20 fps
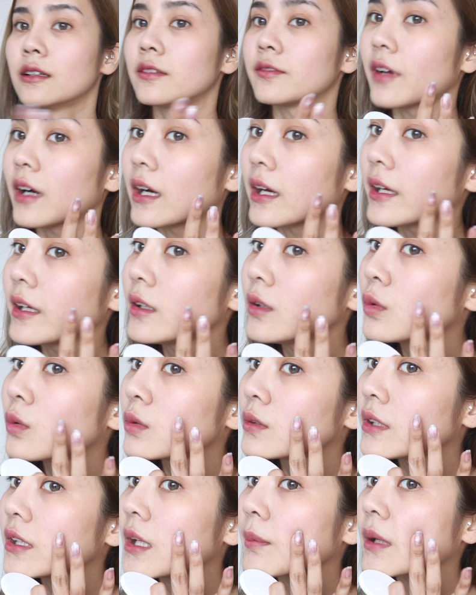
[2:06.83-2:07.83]
ฟ้าให้ดู
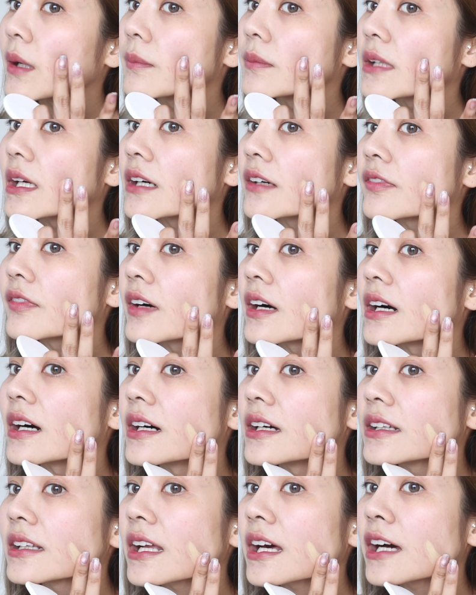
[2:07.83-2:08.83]
เทียบกับหน้าฟ้า
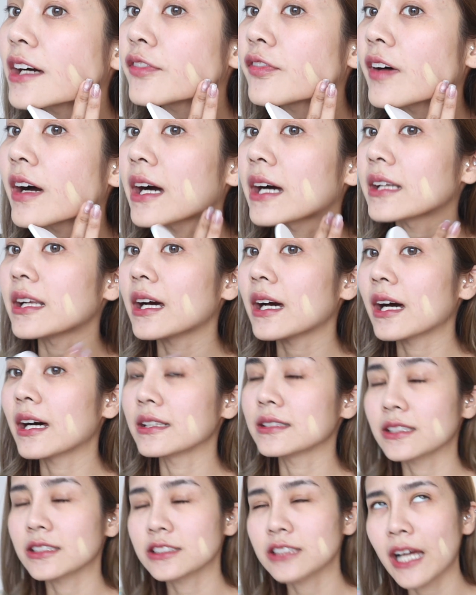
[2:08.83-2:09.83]
หน้าฟ้านะคะ
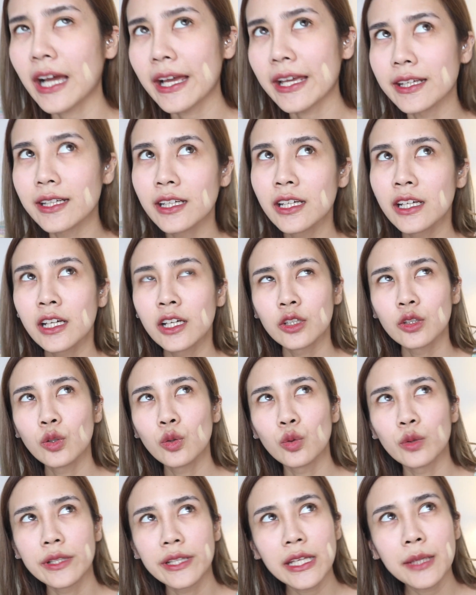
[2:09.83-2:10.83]
จะใช้อ
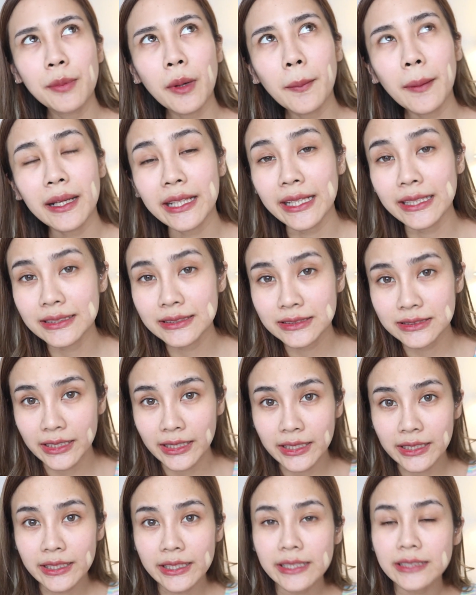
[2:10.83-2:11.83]
ยู่ที่ประมาณ เอ็น ซี
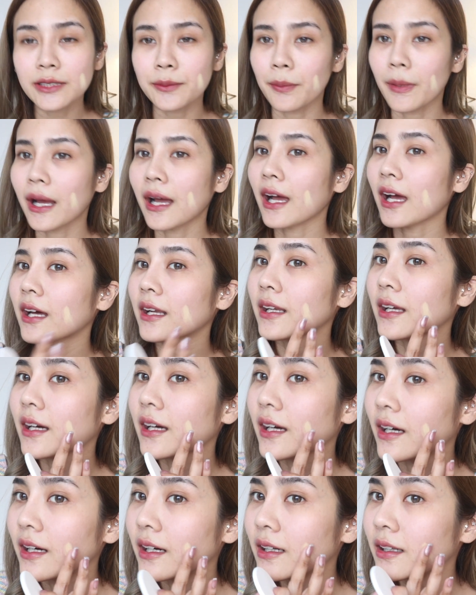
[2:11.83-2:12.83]
ยี่สิบห้า นะ
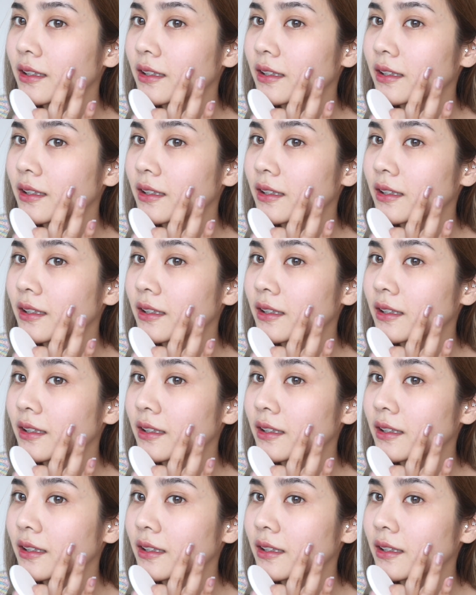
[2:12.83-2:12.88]
คะ